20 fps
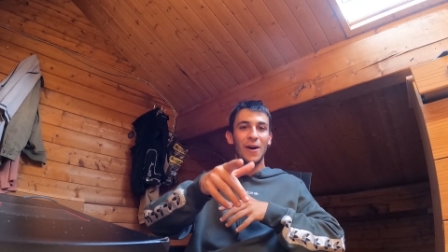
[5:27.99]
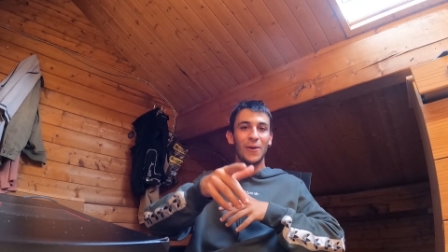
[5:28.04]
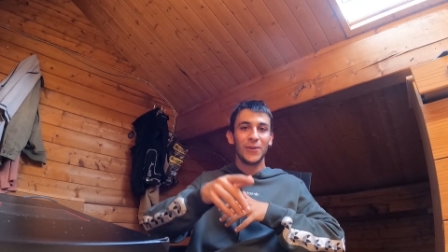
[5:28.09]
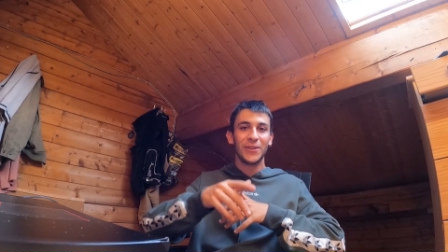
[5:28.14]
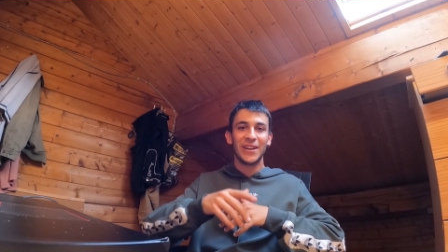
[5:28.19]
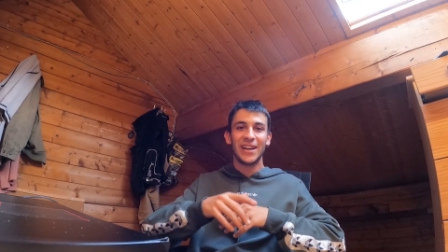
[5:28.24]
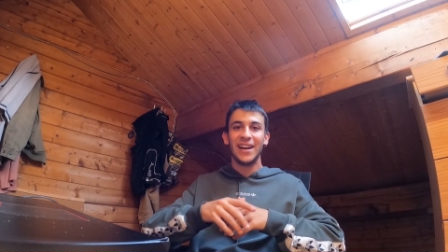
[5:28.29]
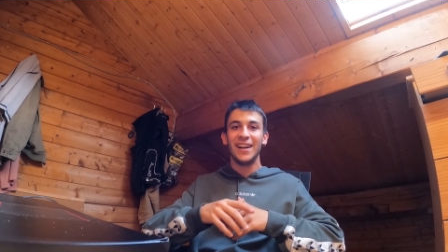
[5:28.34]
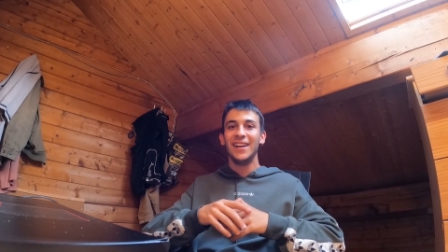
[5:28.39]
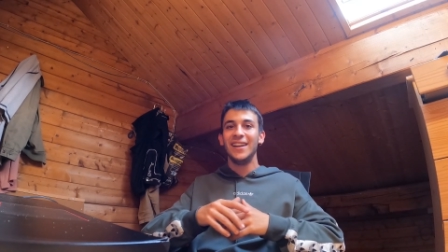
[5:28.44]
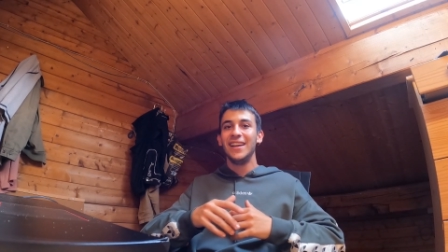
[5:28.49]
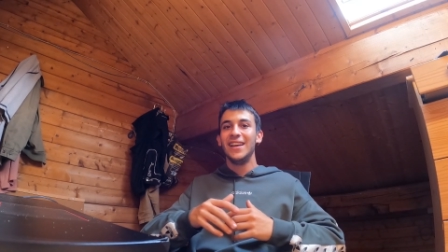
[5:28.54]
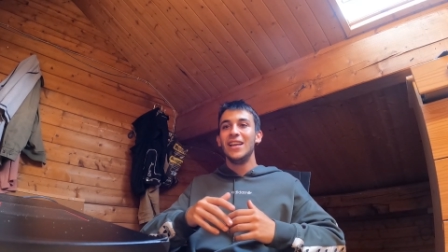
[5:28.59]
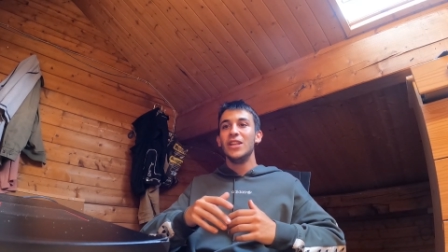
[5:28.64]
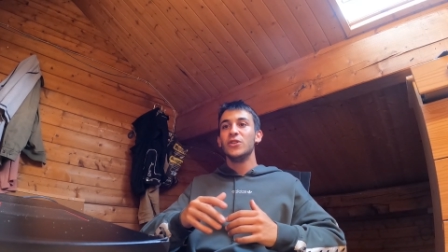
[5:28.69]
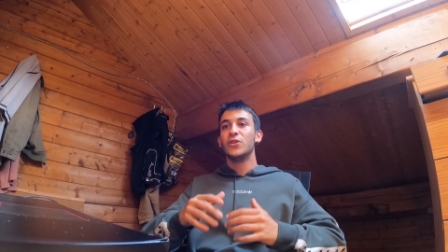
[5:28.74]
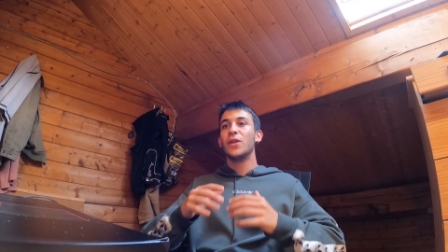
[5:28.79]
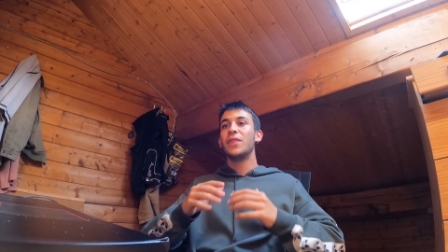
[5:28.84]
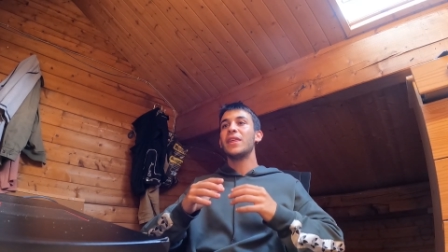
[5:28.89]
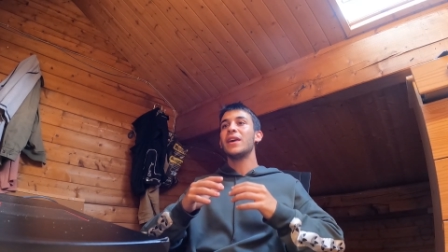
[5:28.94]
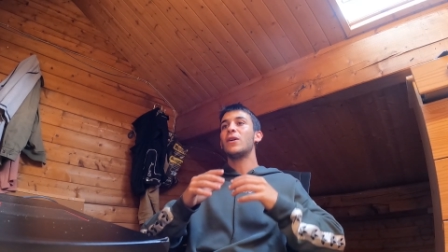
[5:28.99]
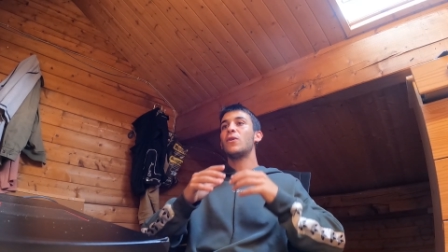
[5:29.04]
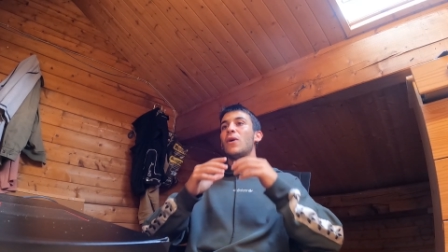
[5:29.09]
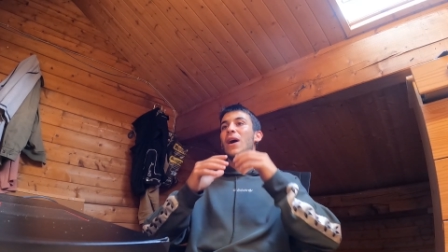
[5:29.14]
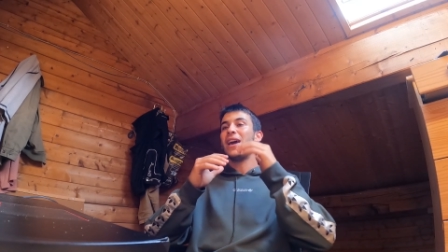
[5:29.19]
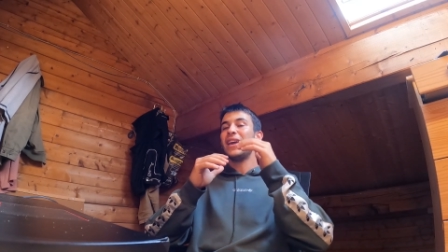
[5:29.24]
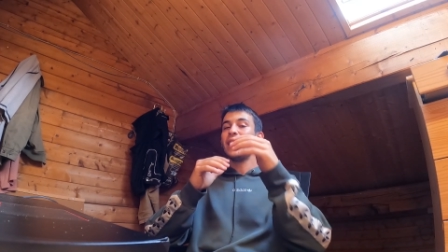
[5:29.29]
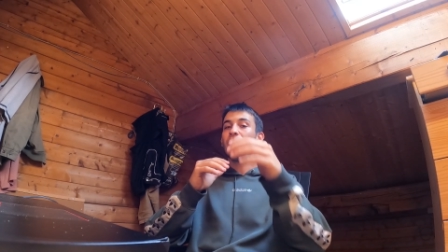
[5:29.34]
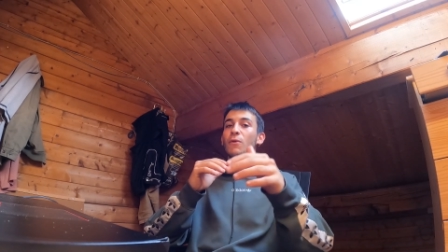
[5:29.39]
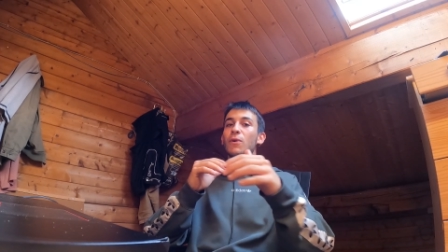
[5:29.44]
a otra, entonces
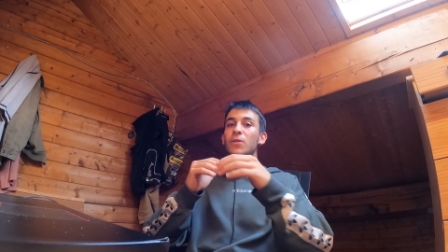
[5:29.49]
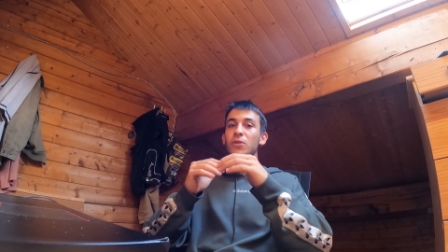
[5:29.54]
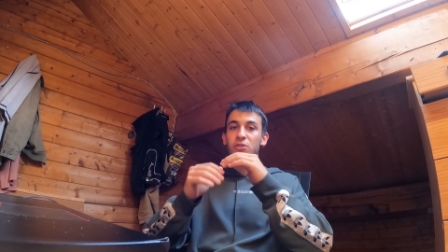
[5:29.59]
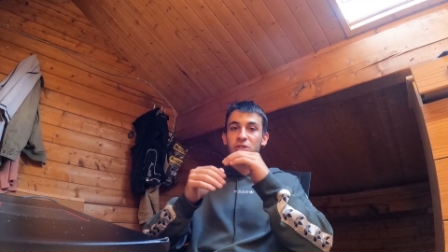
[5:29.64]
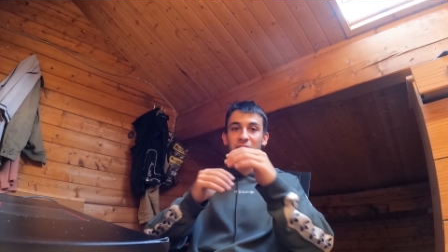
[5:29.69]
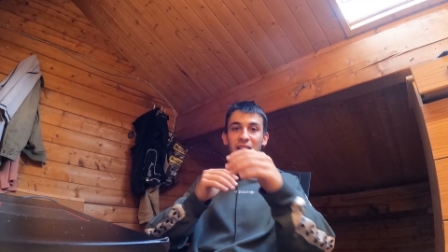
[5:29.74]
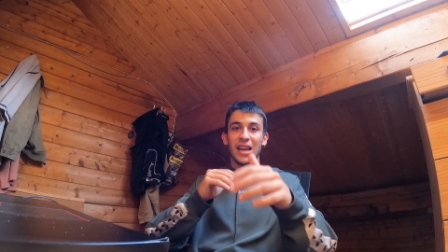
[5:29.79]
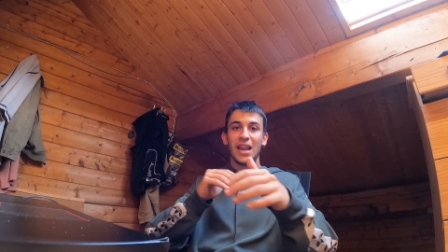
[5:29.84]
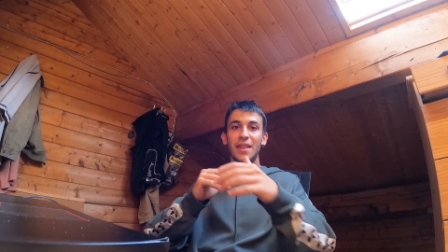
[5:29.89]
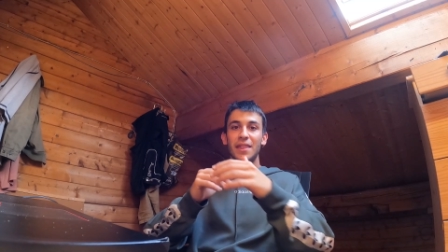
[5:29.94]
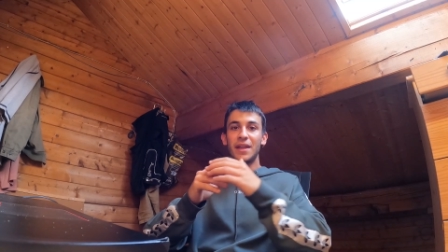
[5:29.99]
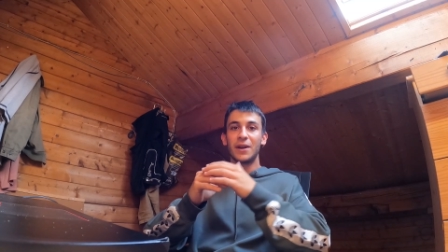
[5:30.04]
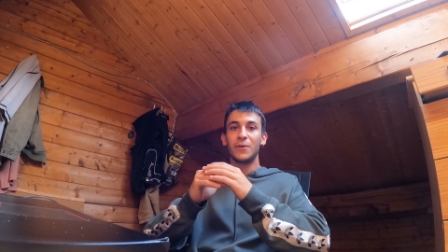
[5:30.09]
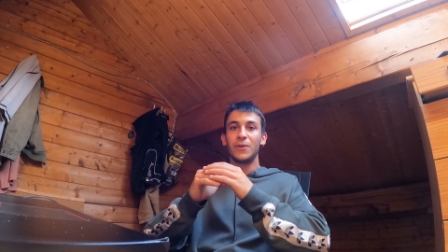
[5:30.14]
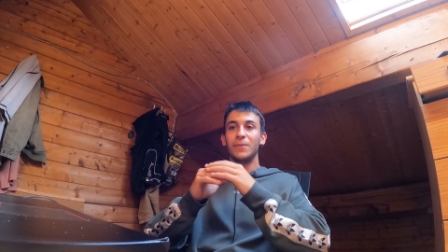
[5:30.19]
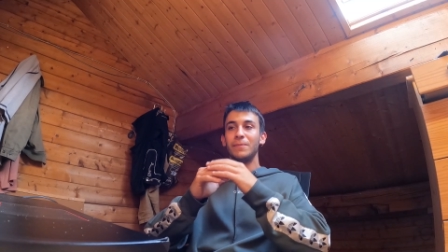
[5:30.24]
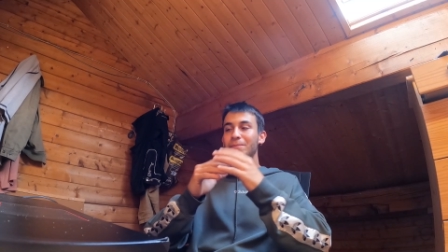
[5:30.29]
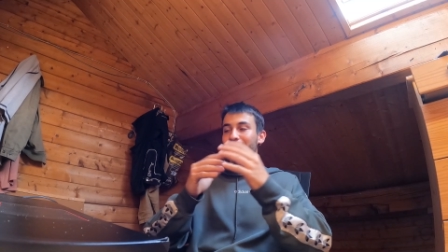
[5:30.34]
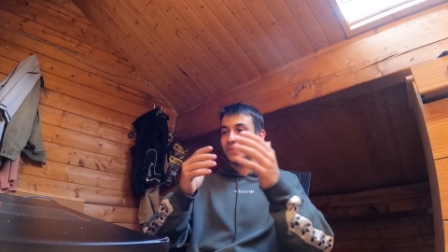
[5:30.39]
pues, ahí es cuando se enlaza